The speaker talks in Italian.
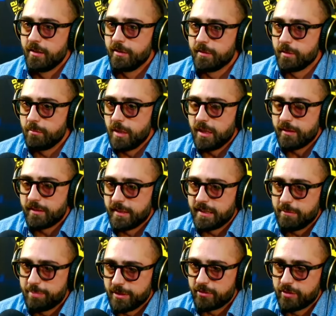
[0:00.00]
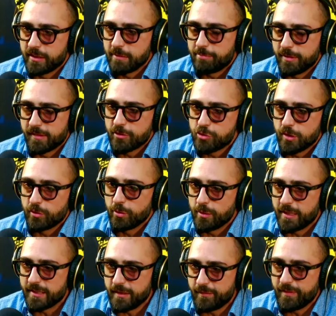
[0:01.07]
insomma, si capisce che poi se ci
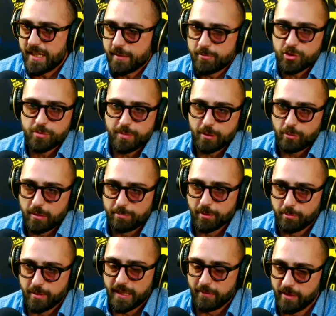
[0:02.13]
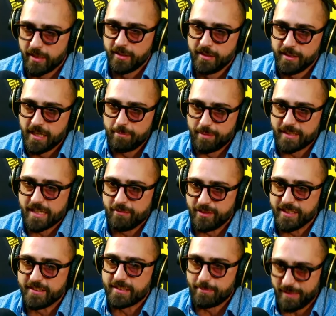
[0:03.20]
sono anche i farmaci per quel problema è perché
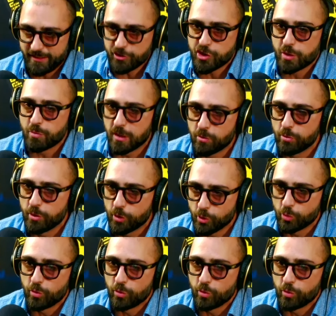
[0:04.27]
evidentemente c'è qualcuno che